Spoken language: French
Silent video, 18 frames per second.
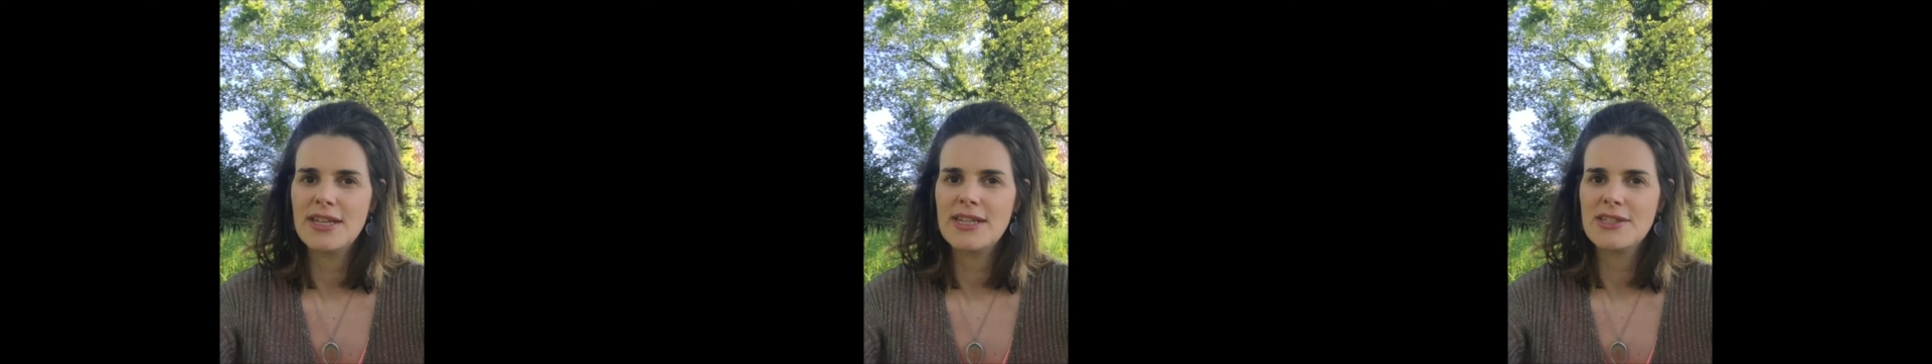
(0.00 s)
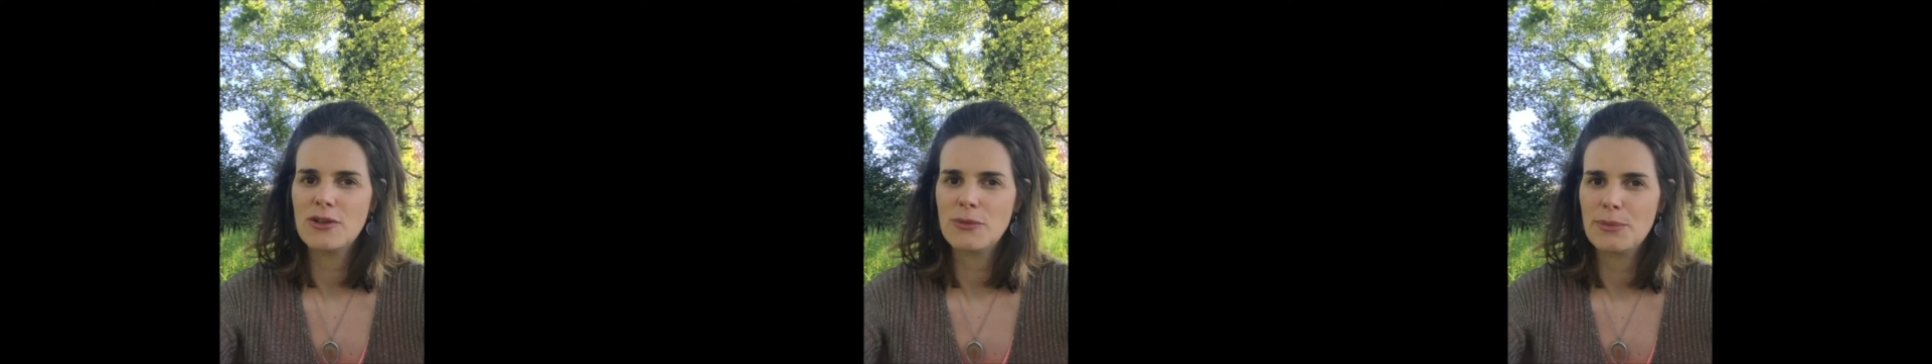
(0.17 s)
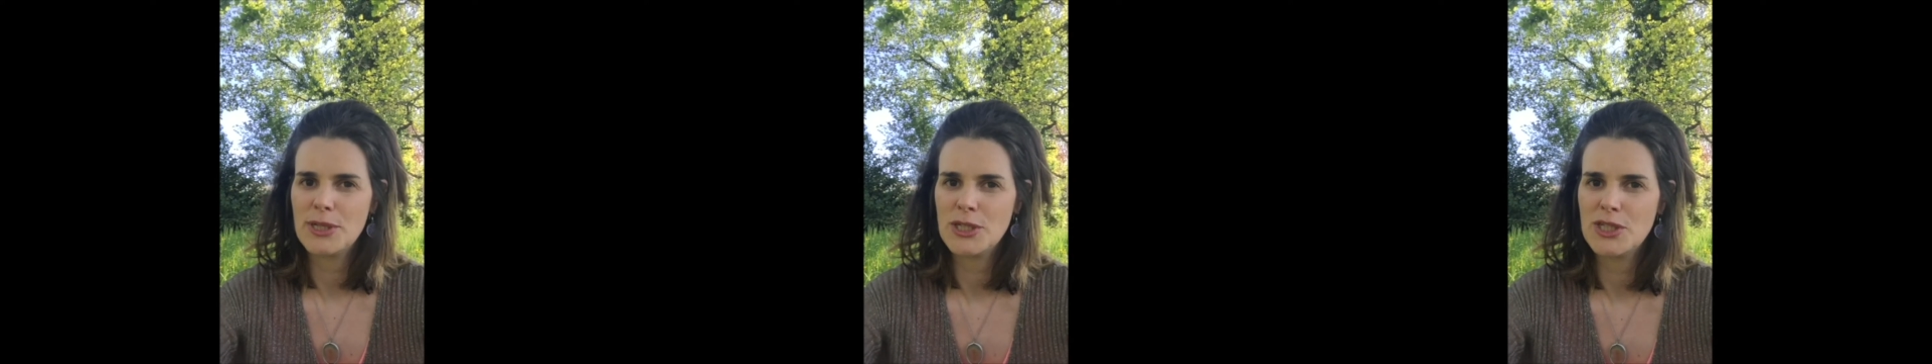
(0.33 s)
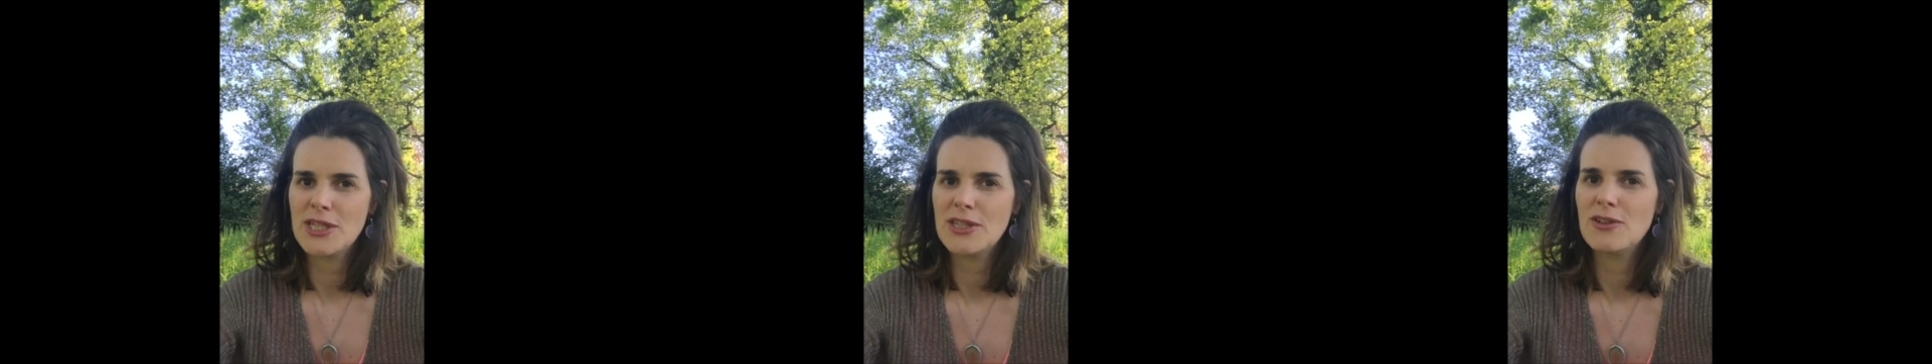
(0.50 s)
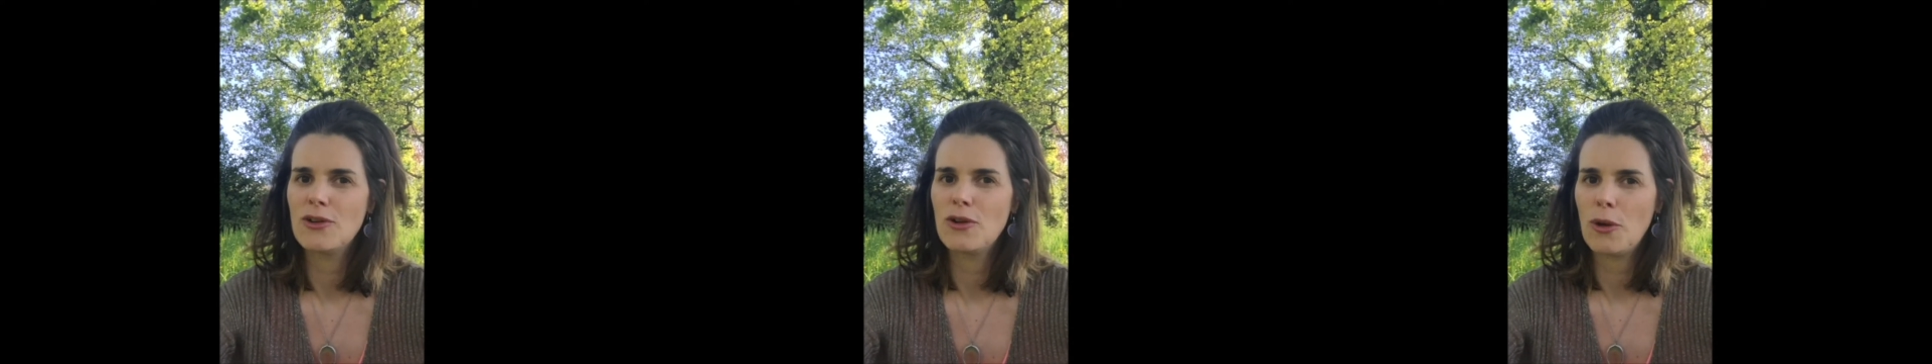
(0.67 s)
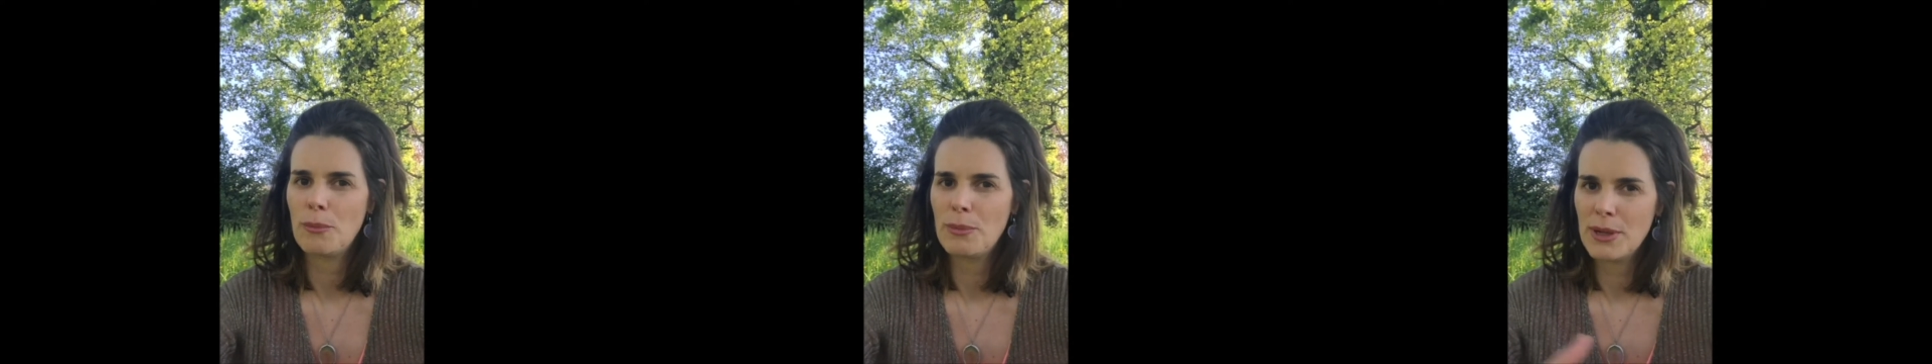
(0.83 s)
qui les empêchent d'être
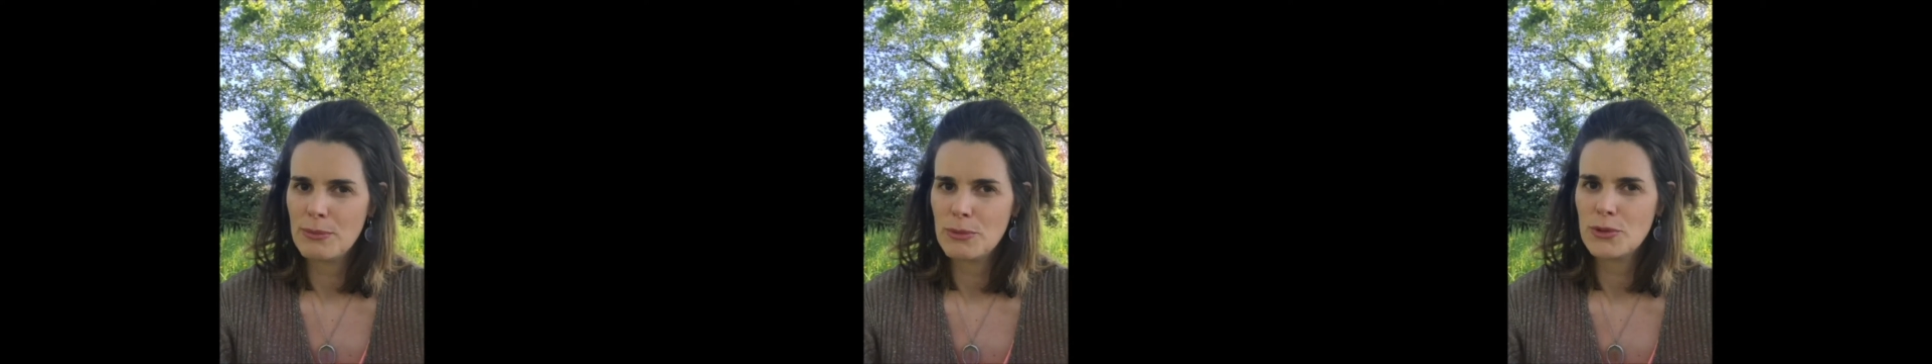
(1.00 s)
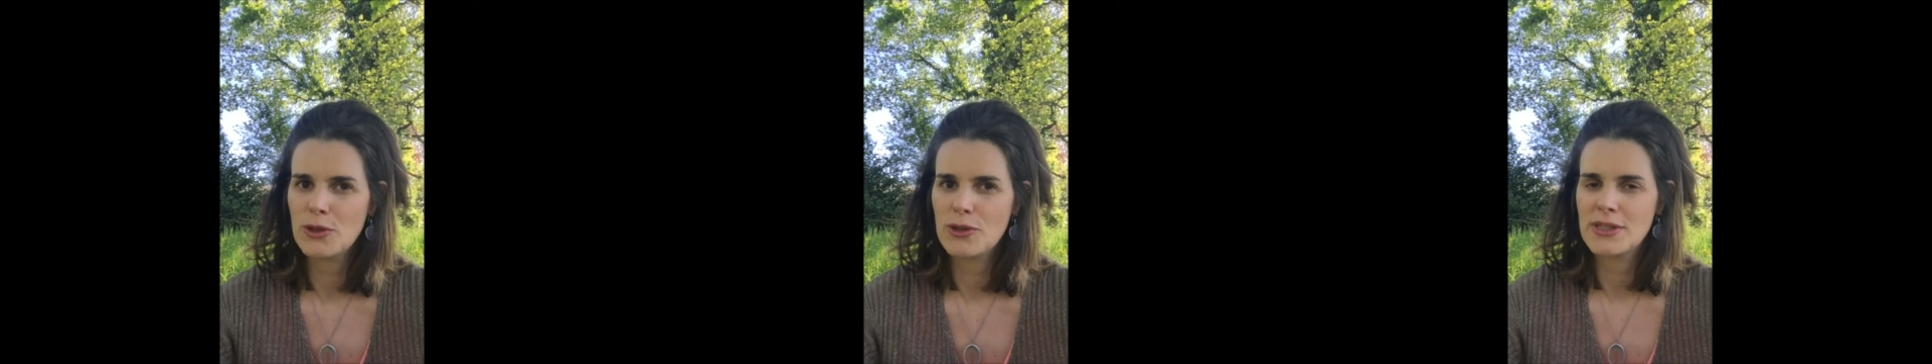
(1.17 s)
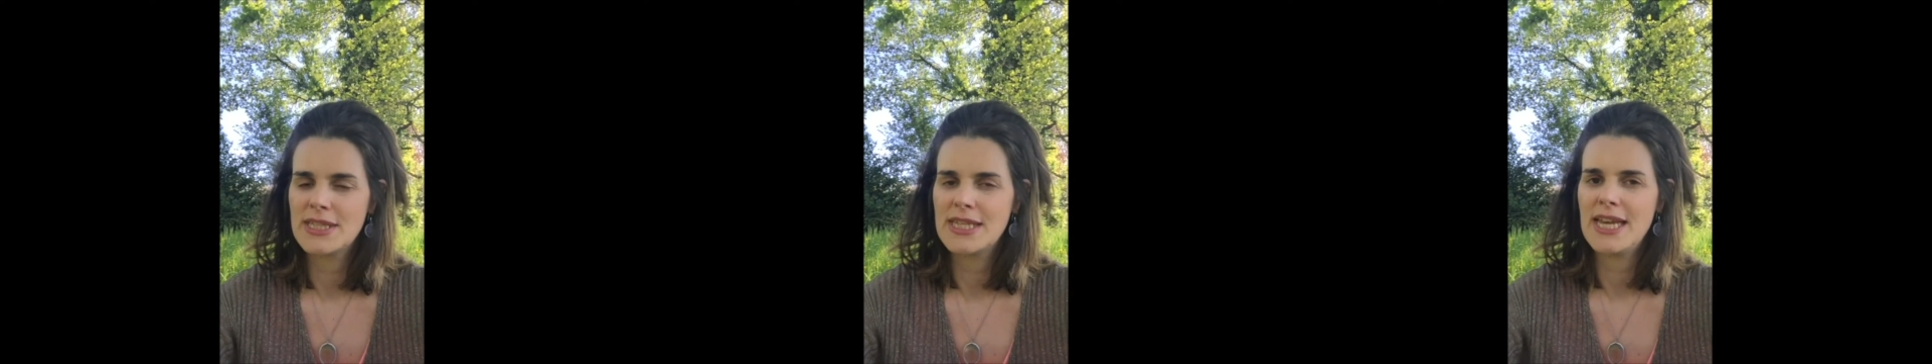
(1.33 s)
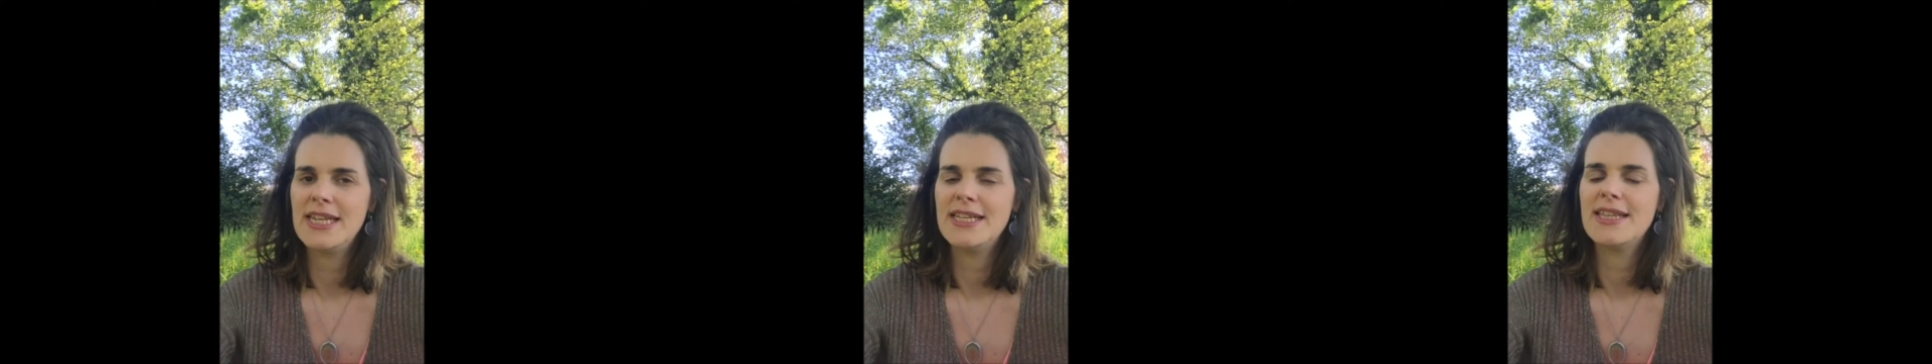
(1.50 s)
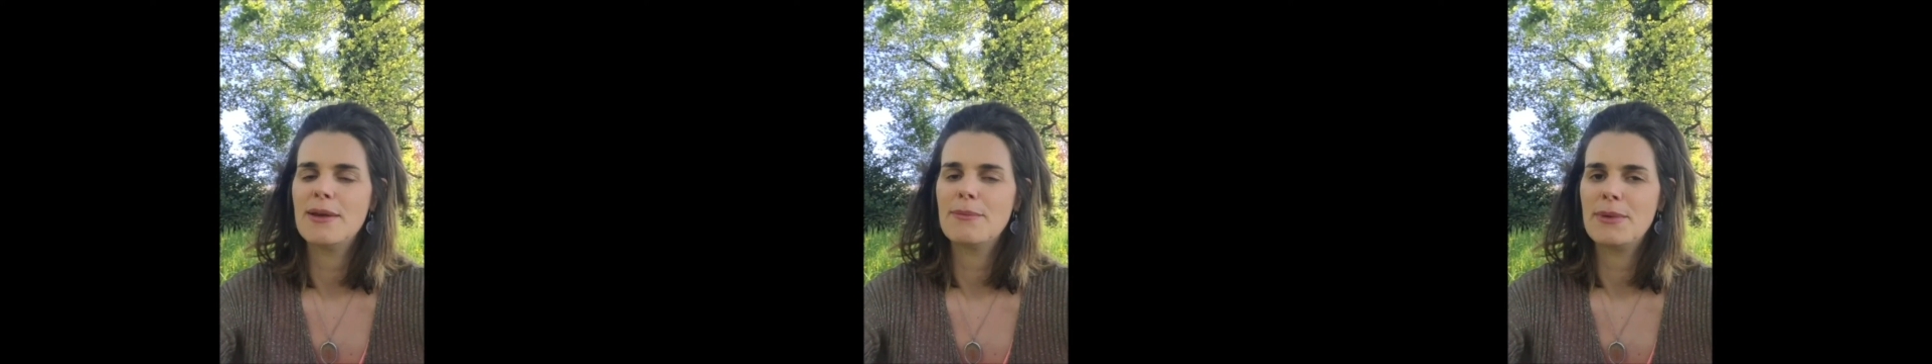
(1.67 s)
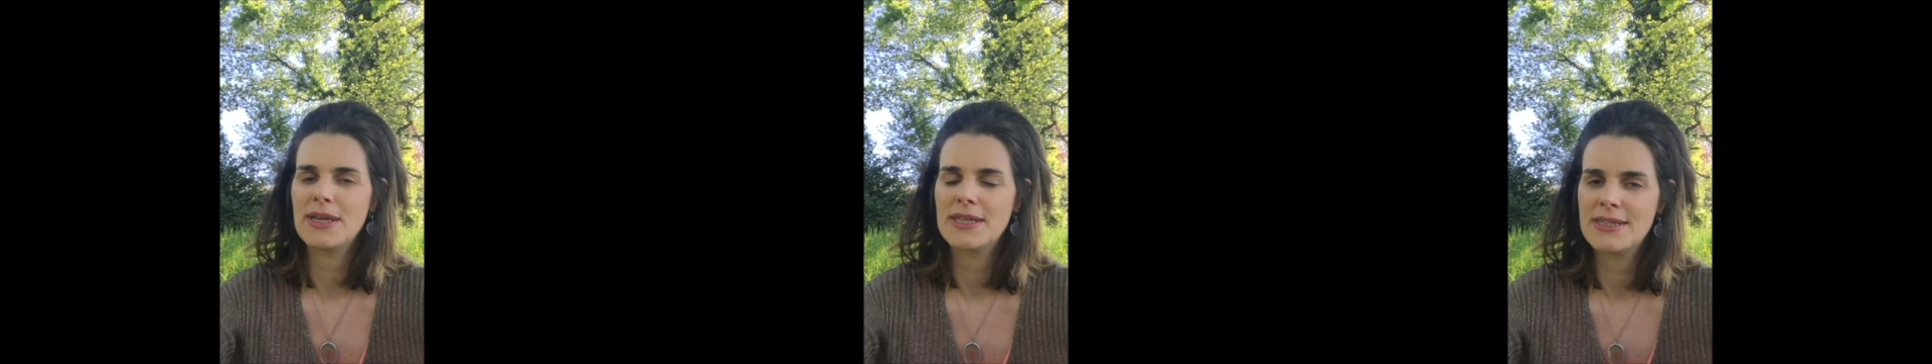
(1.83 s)
dans leur plein potentiel et
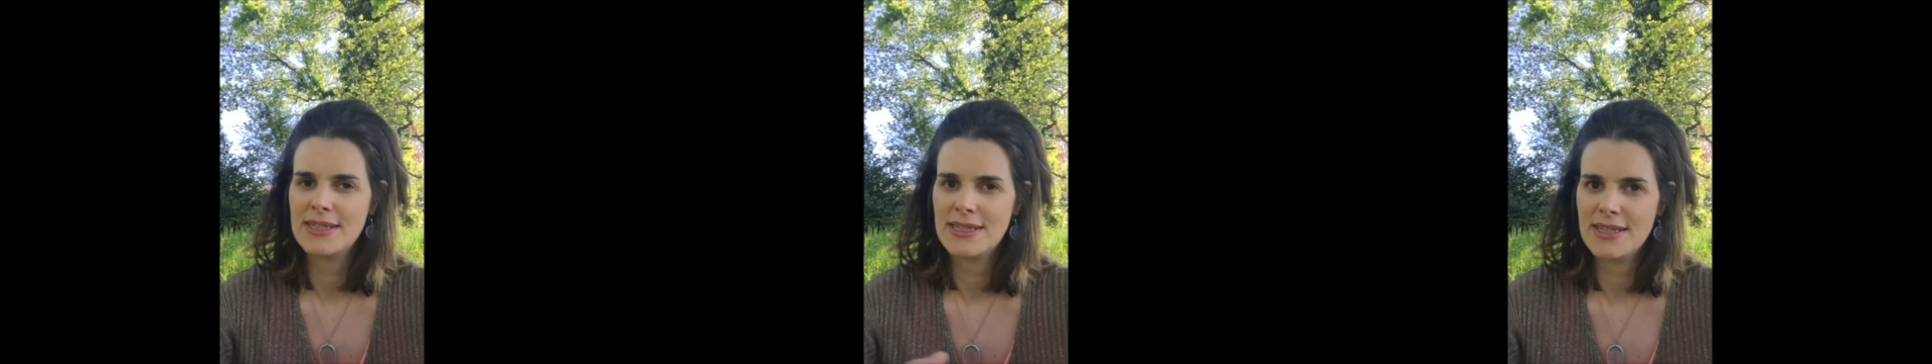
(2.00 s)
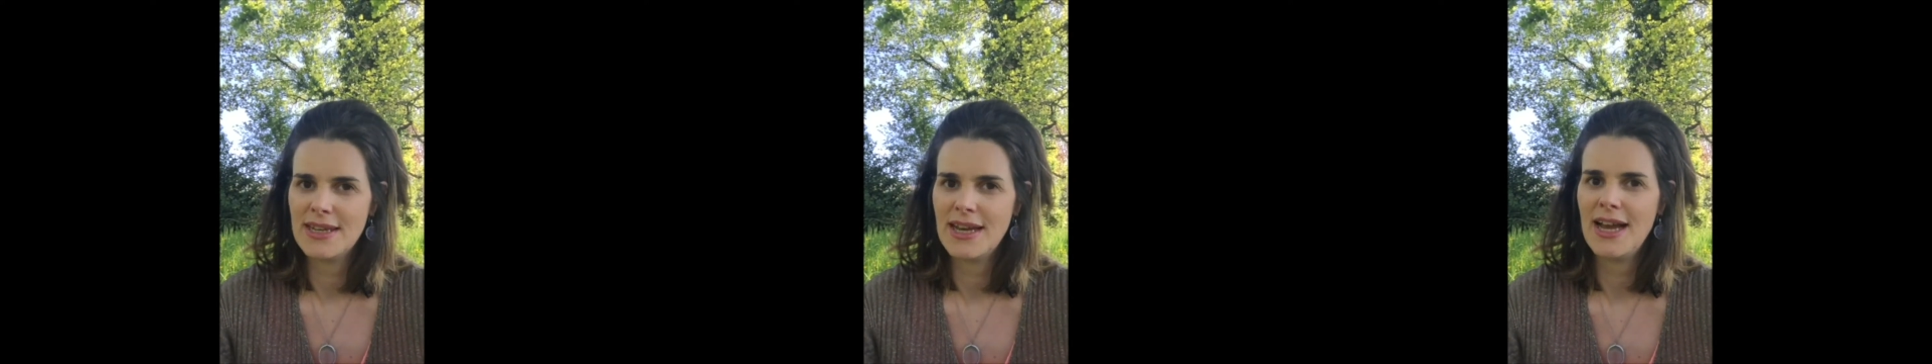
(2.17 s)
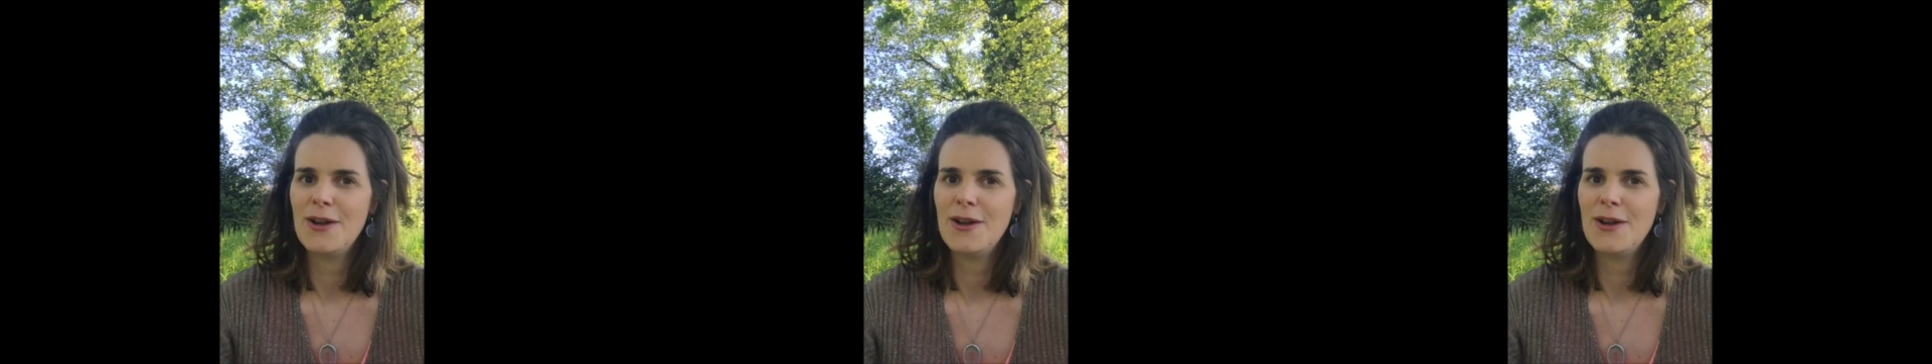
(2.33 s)
d'impacter